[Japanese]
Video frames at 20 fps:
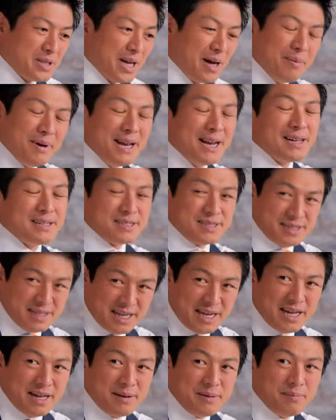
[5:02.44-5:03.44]
サーベナンス
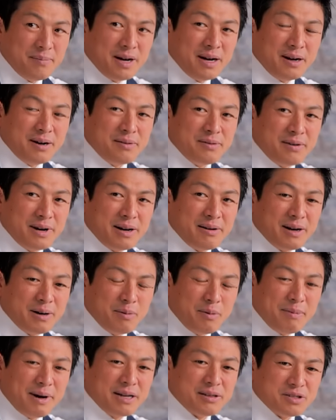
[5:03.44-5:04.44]
で、はい、まあ、
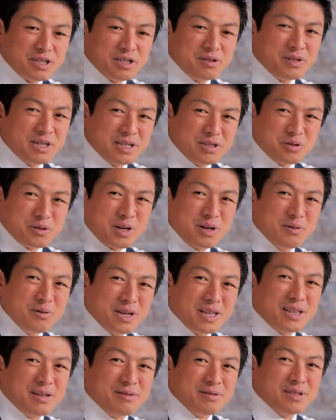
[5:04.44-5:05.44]
我々も毎年いろんな助言を
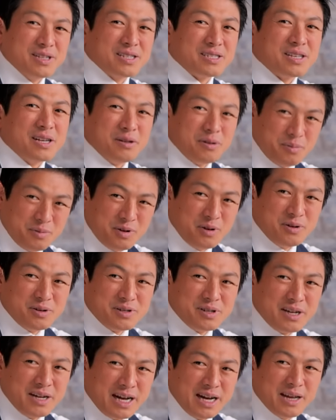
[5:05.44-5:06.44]
受けてるんですけど
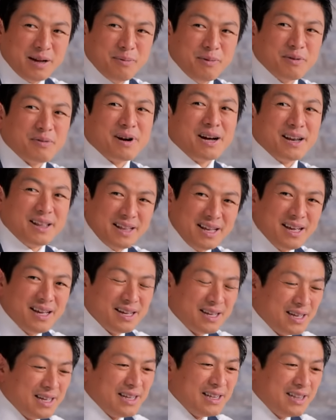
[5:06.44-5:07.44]
も、はい、IMF から
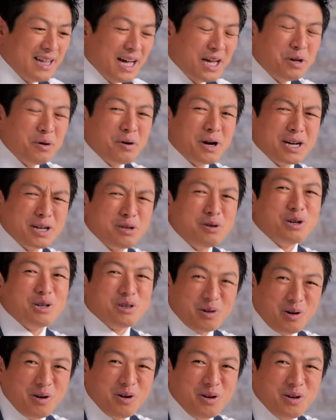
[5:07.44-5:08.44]
ね、内容がひど
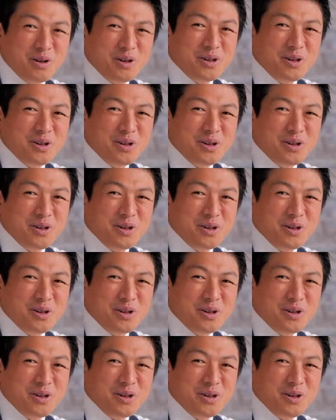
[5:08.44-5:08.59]
いと。